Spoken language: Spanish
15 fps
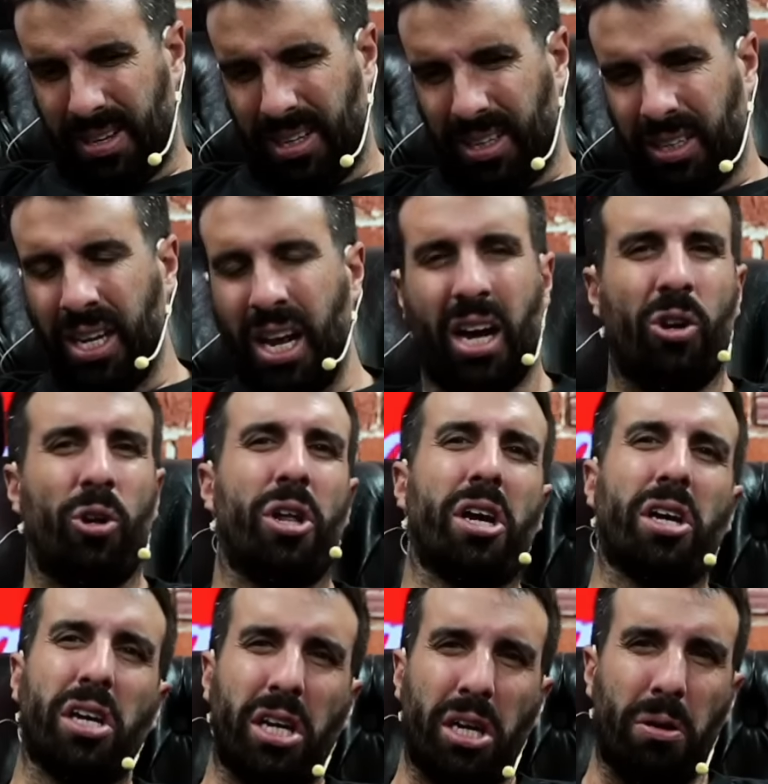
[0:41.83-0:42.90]
ni a los de
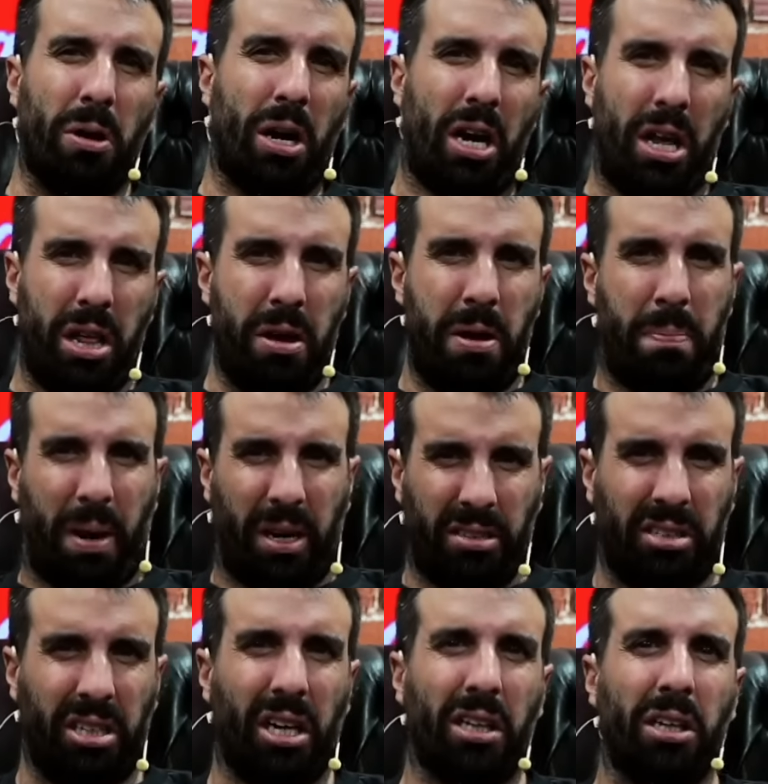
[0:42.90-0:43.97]
River le debe
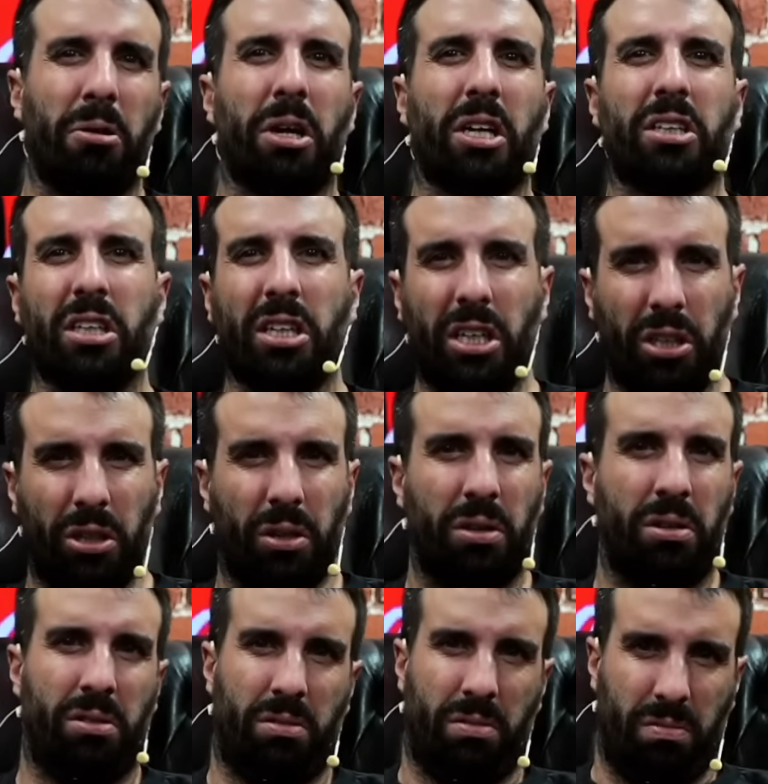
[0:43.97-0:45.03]
parecer
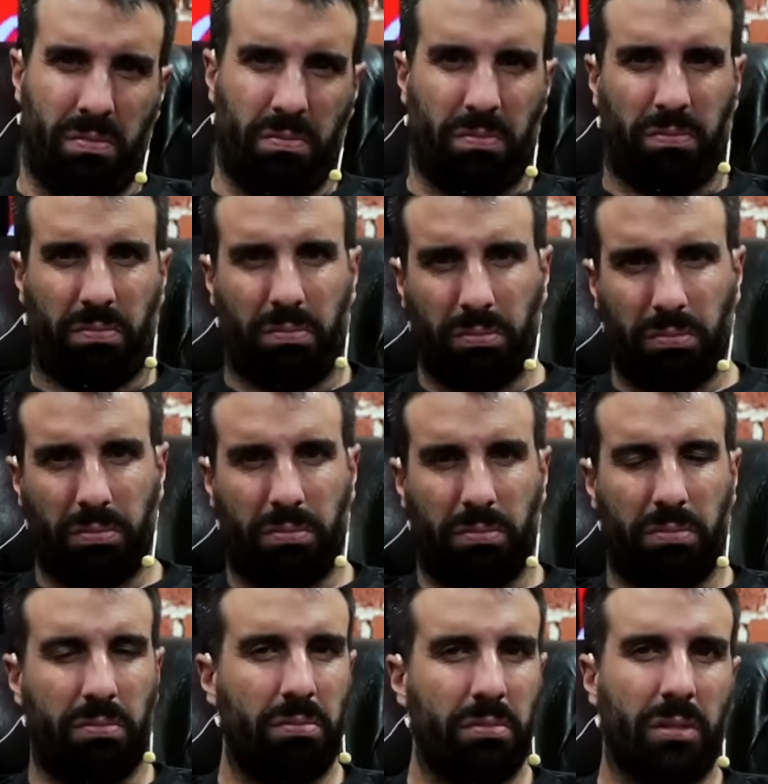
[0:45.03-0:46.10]
divertido
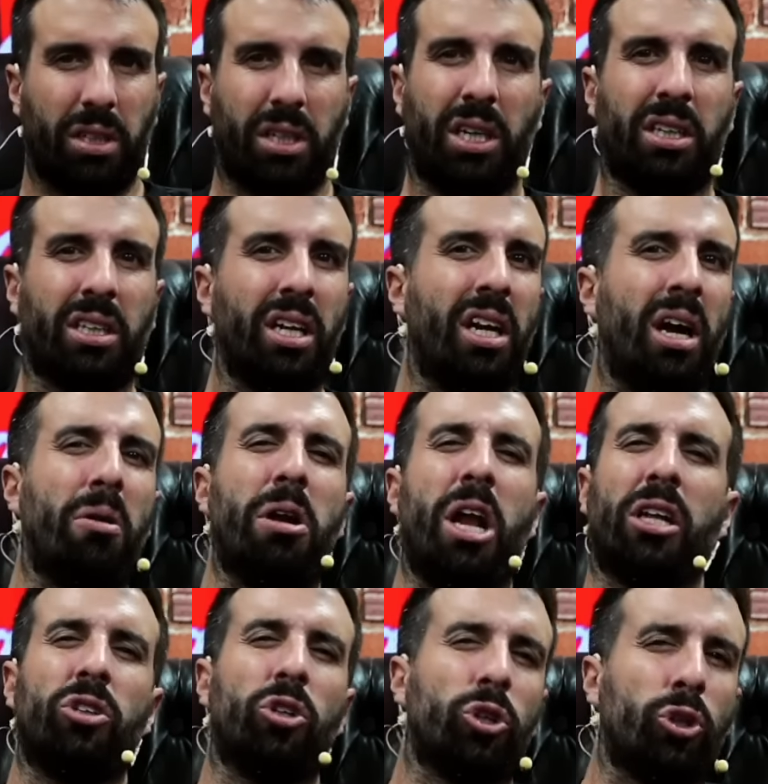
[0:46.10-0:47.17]
que estén
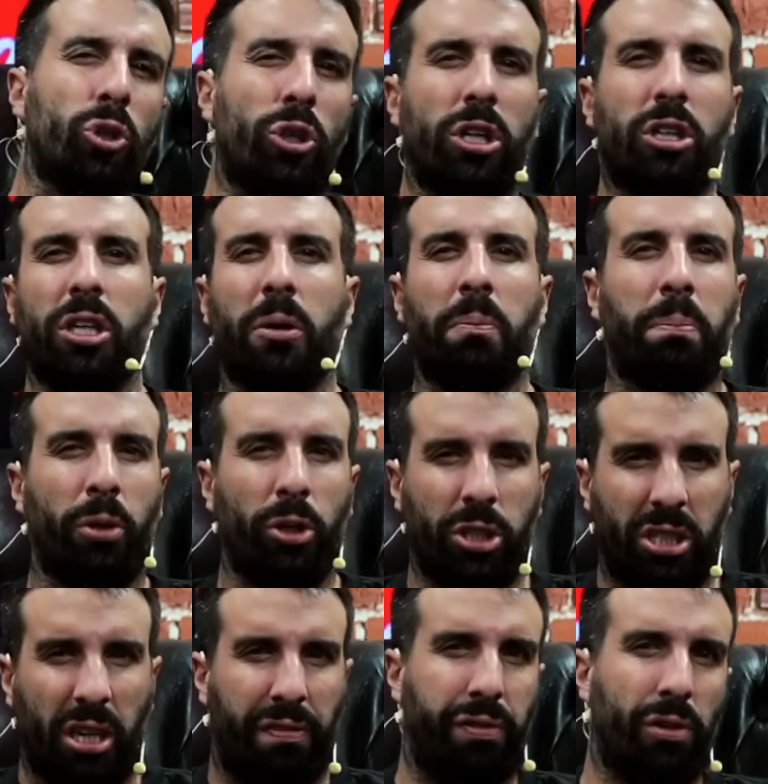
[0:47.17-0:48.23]
hablando todo el tiempo de
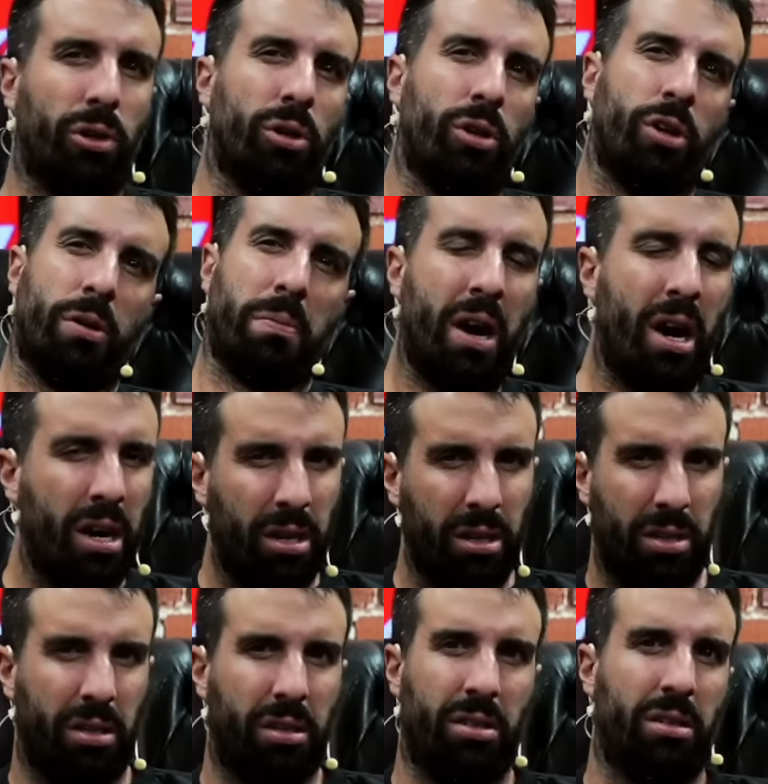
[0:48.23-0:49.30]
esa forma.
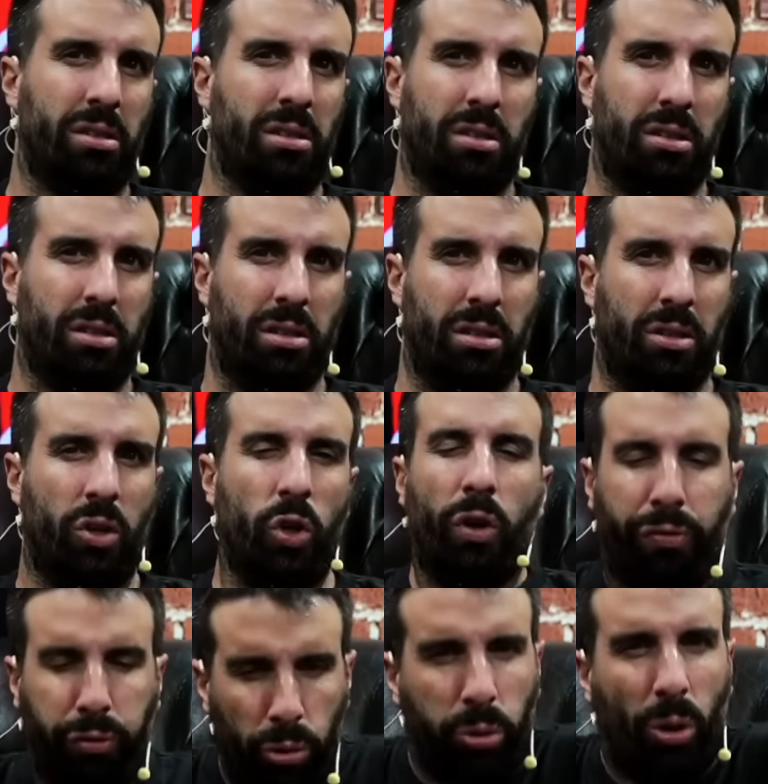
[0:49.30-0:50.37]

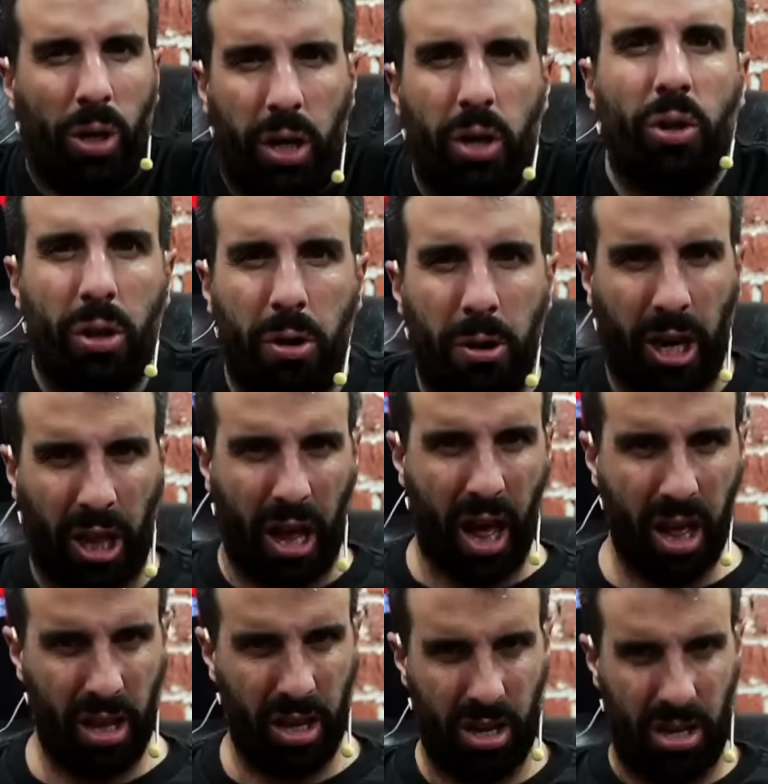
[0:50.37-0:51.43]
Los futboleros de
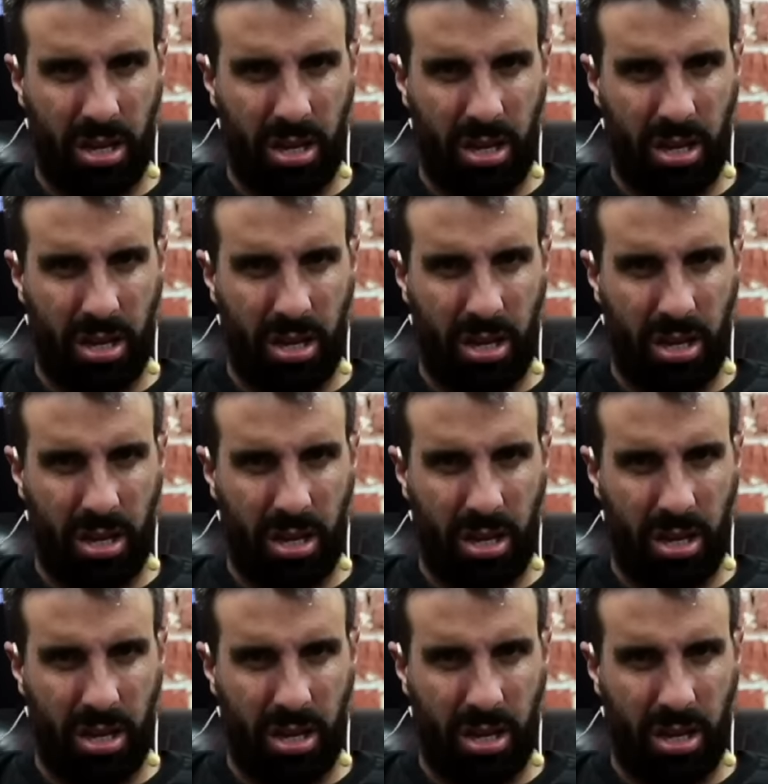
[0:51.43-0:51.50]
verdad